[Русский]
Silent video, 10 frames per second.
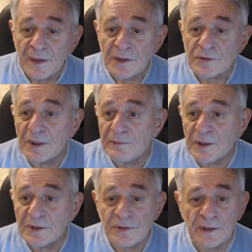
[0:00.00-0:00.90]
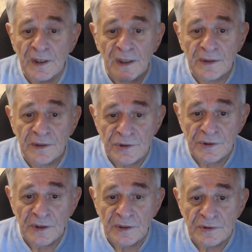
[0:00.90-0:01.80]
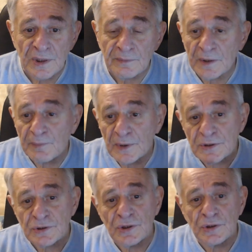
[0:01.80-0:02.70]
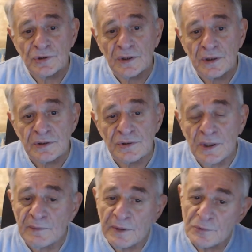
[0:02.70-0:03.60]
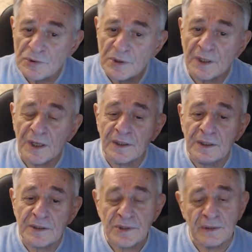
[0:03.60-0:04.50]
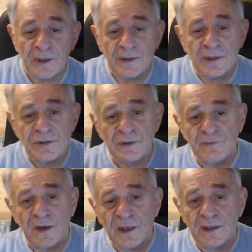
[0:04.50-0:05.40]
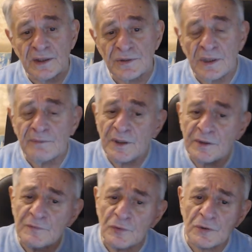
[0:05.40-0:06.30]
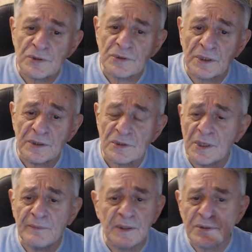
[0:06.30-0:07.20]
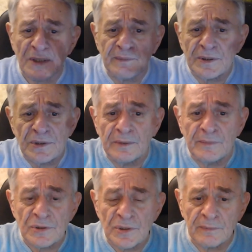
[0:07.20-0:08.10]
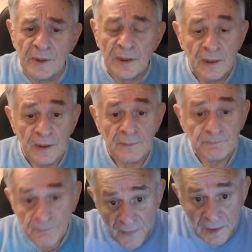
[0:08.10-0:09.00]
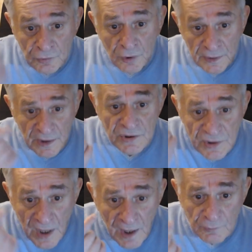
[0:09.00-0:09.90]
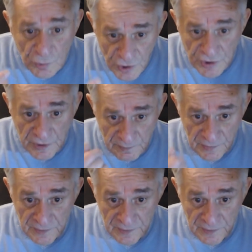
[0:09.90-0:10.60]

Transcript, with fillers: самое загадочное, самое пластичное, самое музыкальное, самое танцевальное, самое творческое, самое-самое-самое-самое, но оно замужем,